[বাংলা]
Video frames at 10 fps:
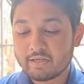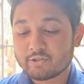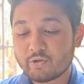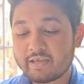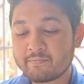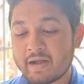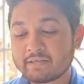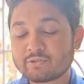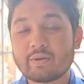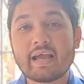তো এইবার
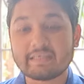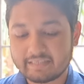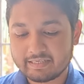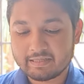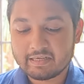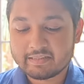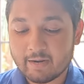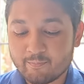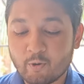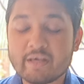চলে আসি
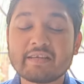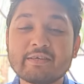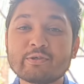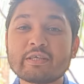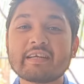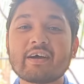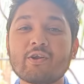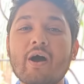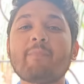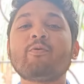তার পরের নিউজে যেটা
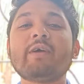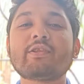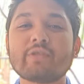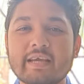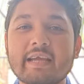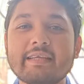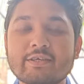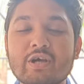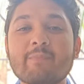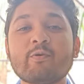হলো আপুজা তো দেখেই
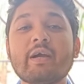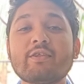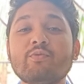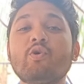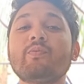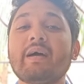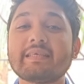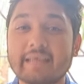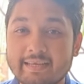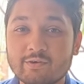নিয়েছো আপুজা কিন্তু মোহন মানে
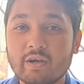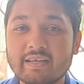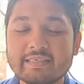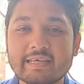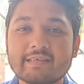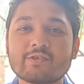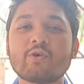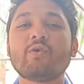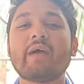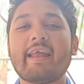সাইন করে নিয়েছে তো
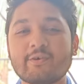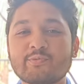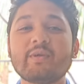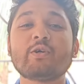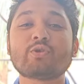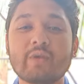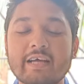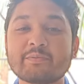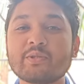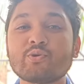অ্যানাউন্সমেন্টও চলে
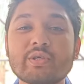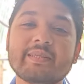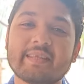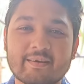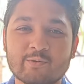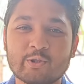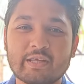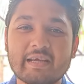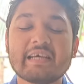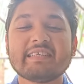আসবে দু তিন দিনের
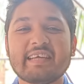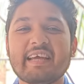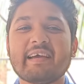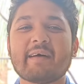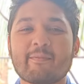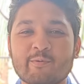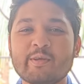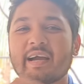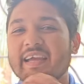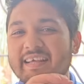মধ্যে যে
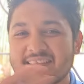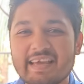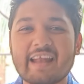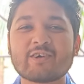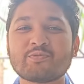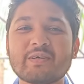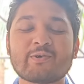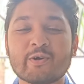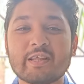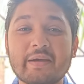আপুজাকে নিয়ে অ্যানাউন্সমেন্ট
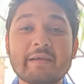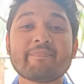করে দেবে